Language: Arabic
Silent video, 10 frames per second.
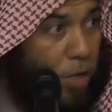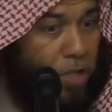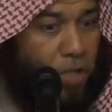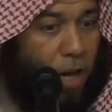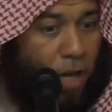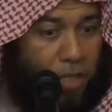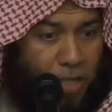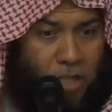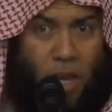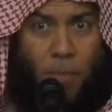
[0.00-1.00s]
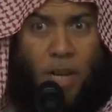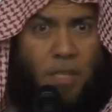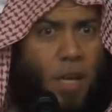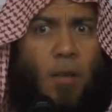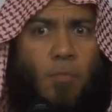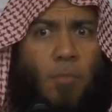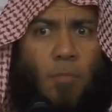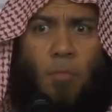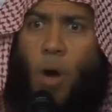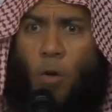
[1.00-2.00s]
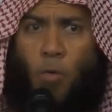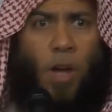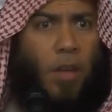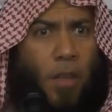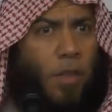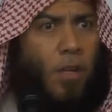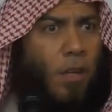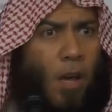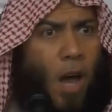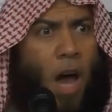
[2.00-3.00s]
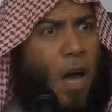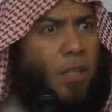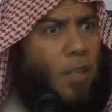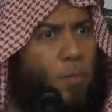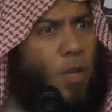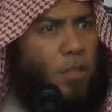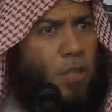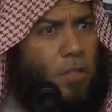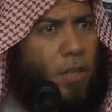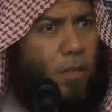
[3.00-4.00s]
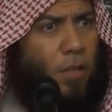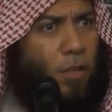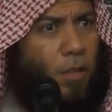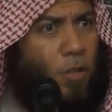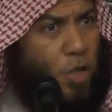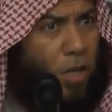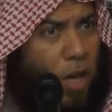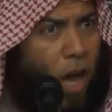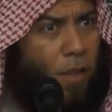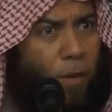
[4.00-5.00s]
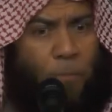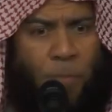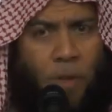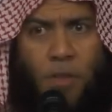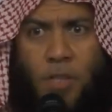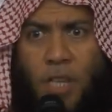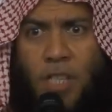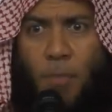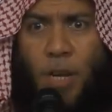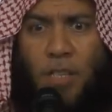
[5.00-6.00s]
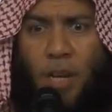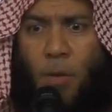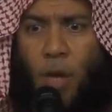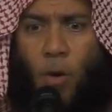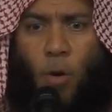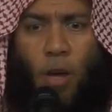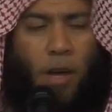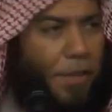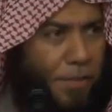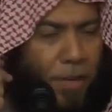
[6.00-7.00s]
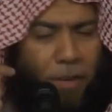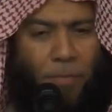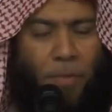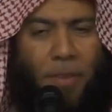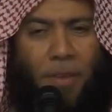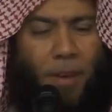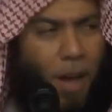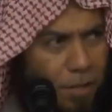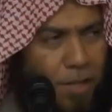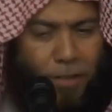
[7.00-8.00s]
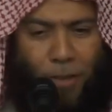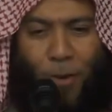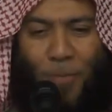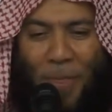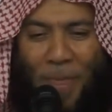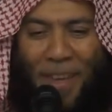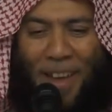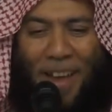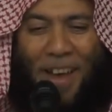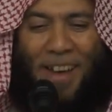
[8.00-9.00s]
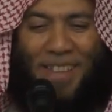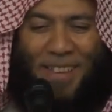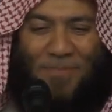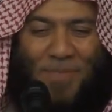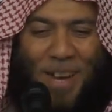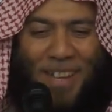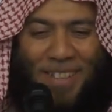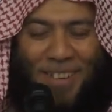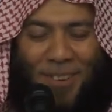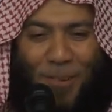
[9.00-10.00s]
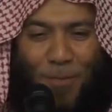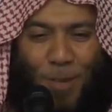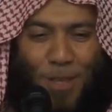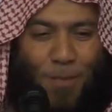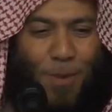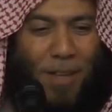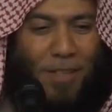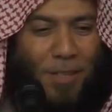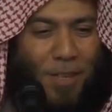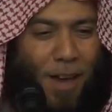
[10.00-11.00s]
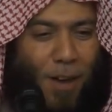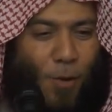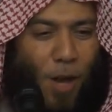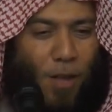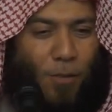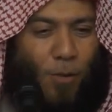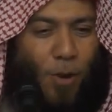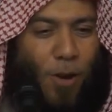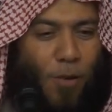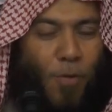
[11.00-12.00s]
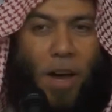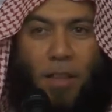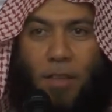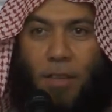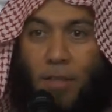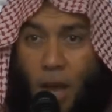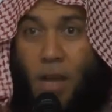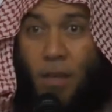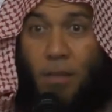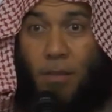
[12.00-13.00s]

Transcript: عند الصغار استقسام بالأزلام معروف هذا كثير عادي طبيعي جدا شرك هذا استقسام بالأزلام يقول عندنا حتى عندكم حاخدي بادي كرنب زبادي شالوا وحطوا كله في هذه صح